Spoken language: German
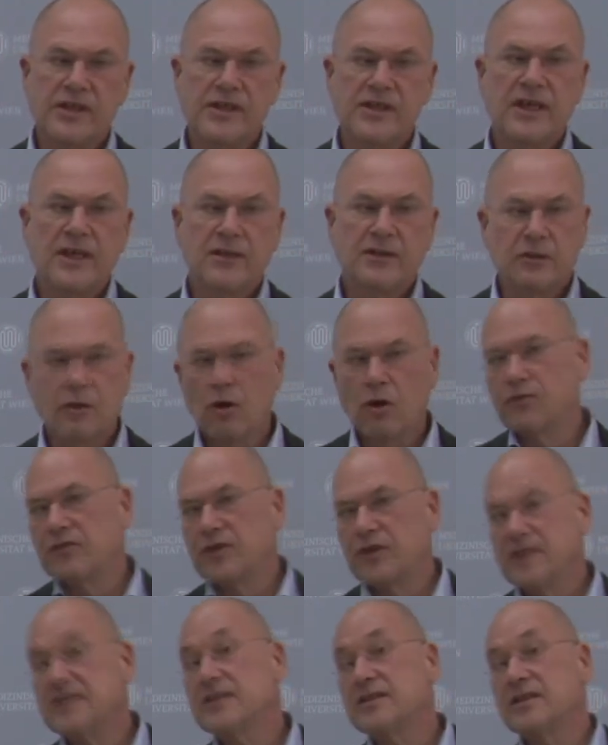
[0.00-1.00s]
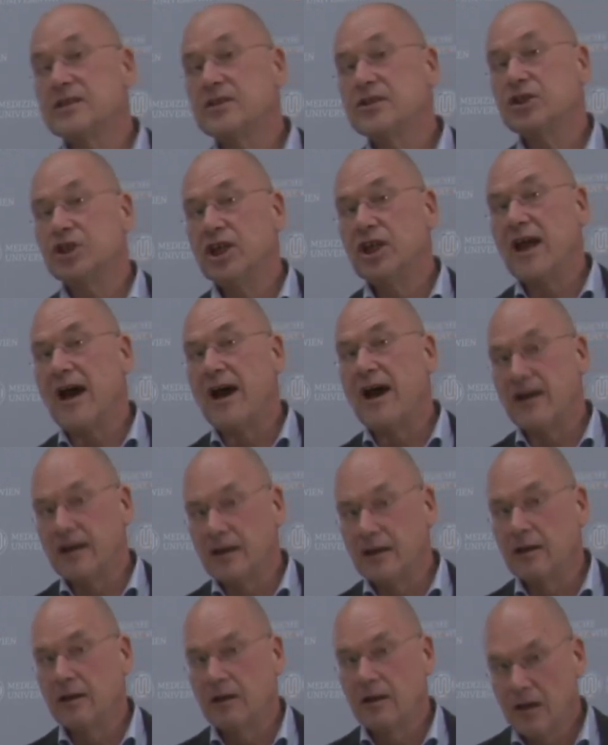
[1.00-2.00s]
Zeiten oft als das
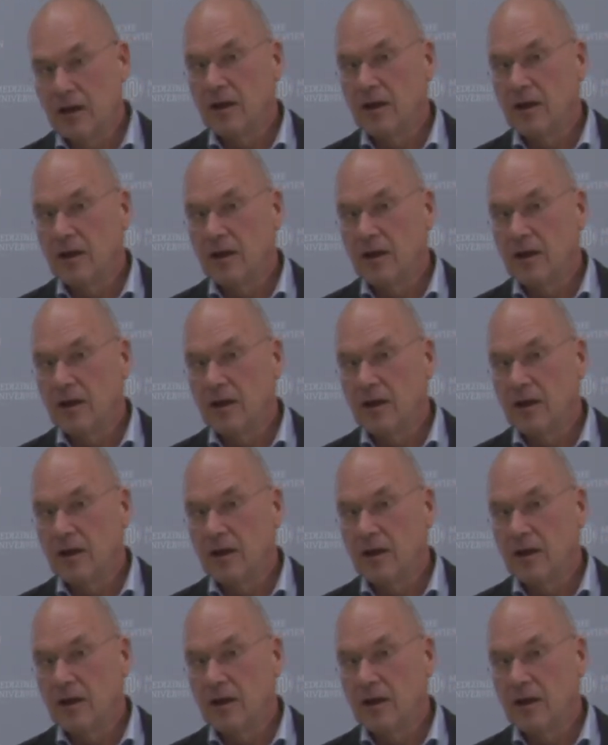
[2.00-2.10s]
Schlagerl